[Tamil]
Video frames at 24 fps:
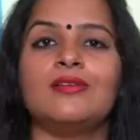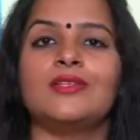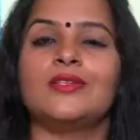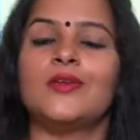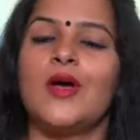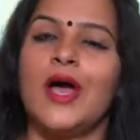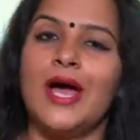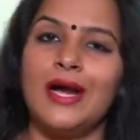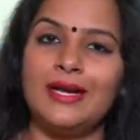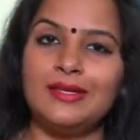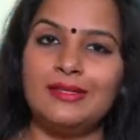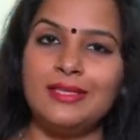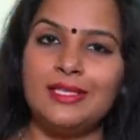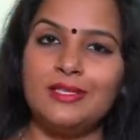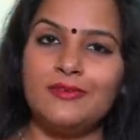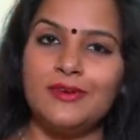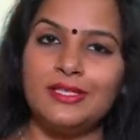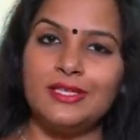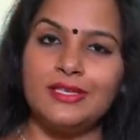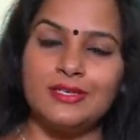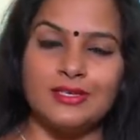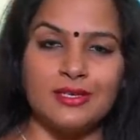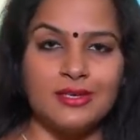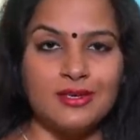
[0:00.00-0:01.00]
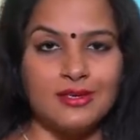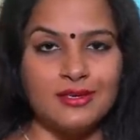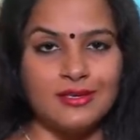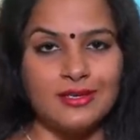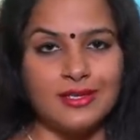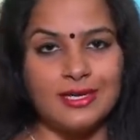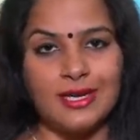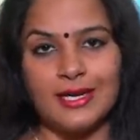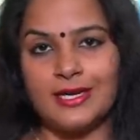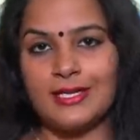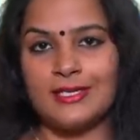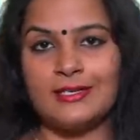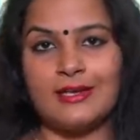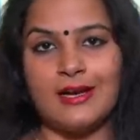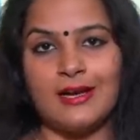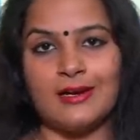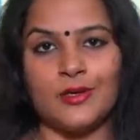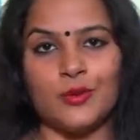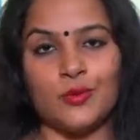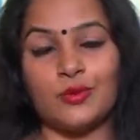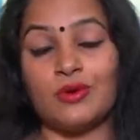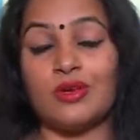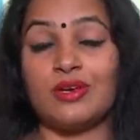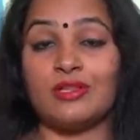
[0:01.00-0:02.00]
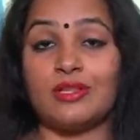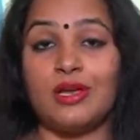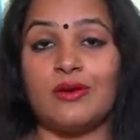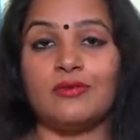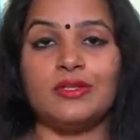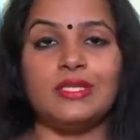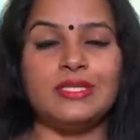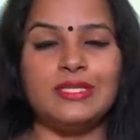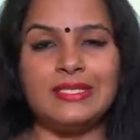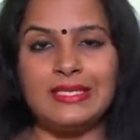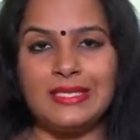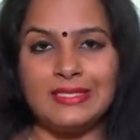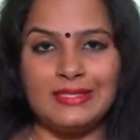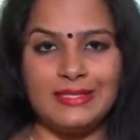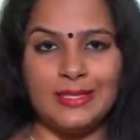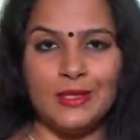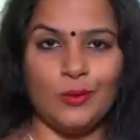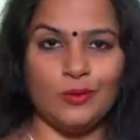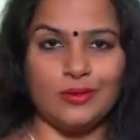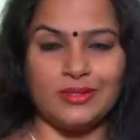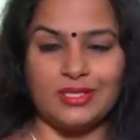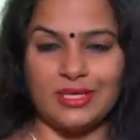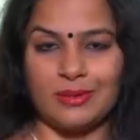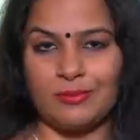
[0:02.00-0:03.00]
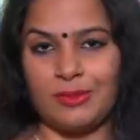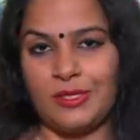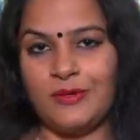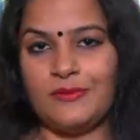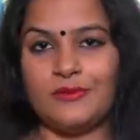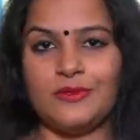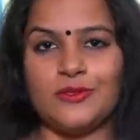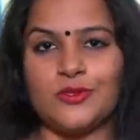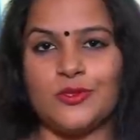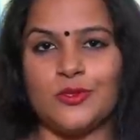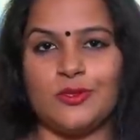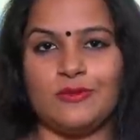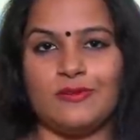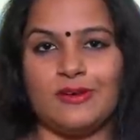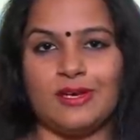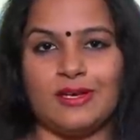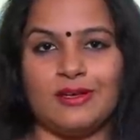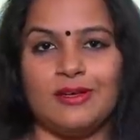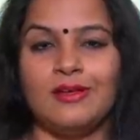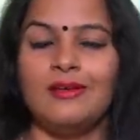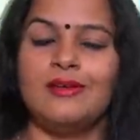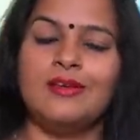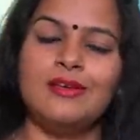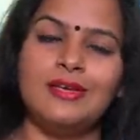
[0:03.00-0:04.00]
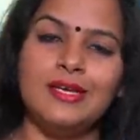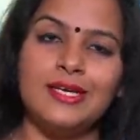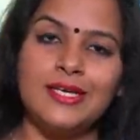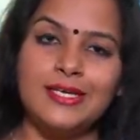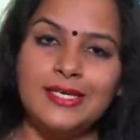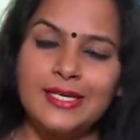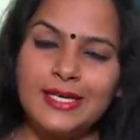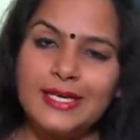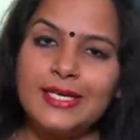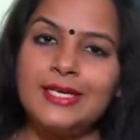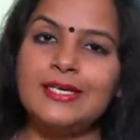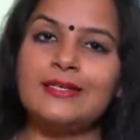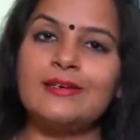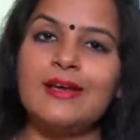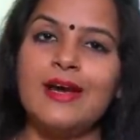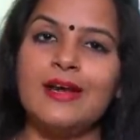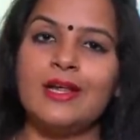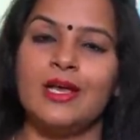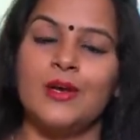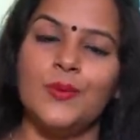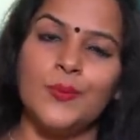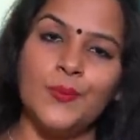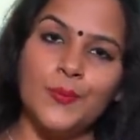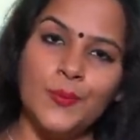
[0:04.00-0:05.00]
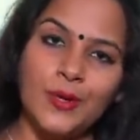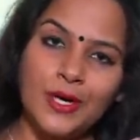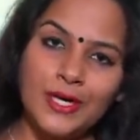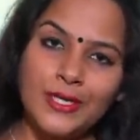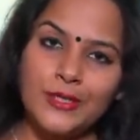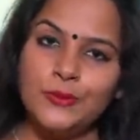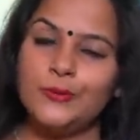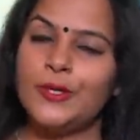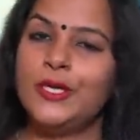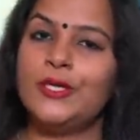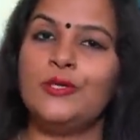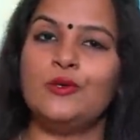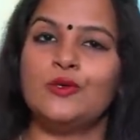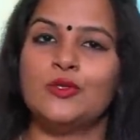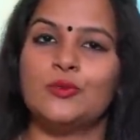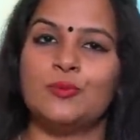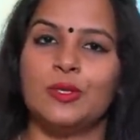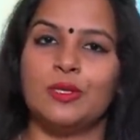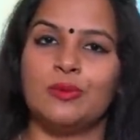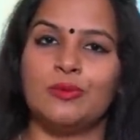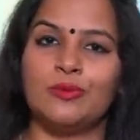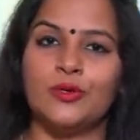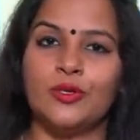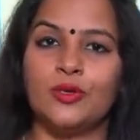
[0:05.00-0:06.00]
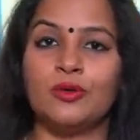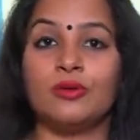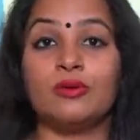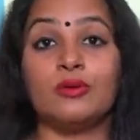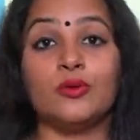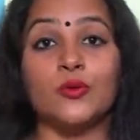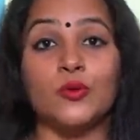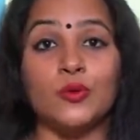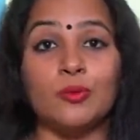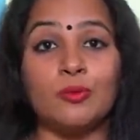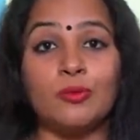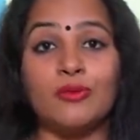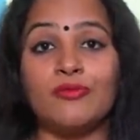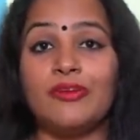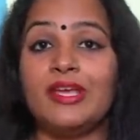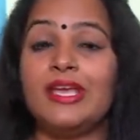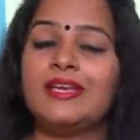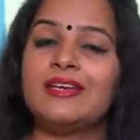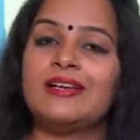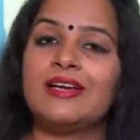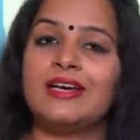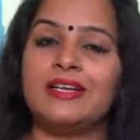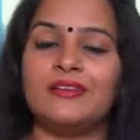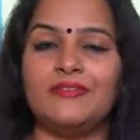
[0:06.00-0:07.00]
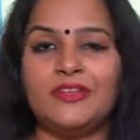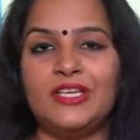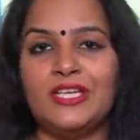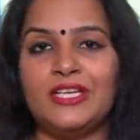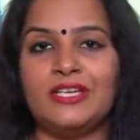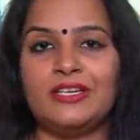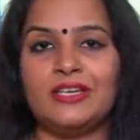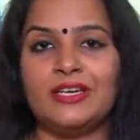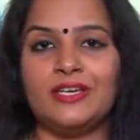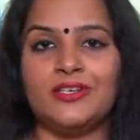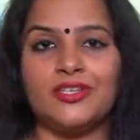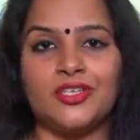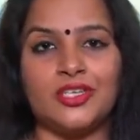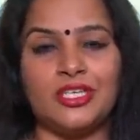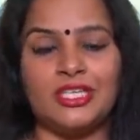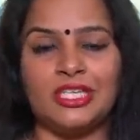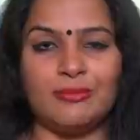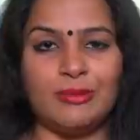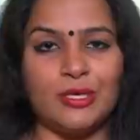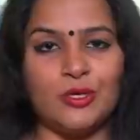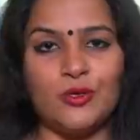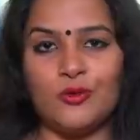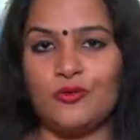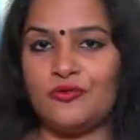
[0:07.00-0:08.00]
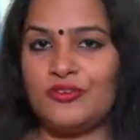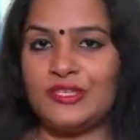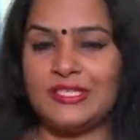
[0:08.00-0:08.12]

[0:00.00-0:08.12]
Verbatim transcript: ஸோ அடுத்தது வந்துட்டு கிரெடிட் கார்டு லோன் அதாவது சிசி லோன்ஸ் அப்படின்னு வந்து சொல்லுவாங்க கிரெடிட் கார்டை வேர்ல்டு வைட் யூஸ் பண்ண முடியும் ரொம்பவே கன்வீனியன்ட் ஆயிடுச்சு இந்த மாதிரி ஒரு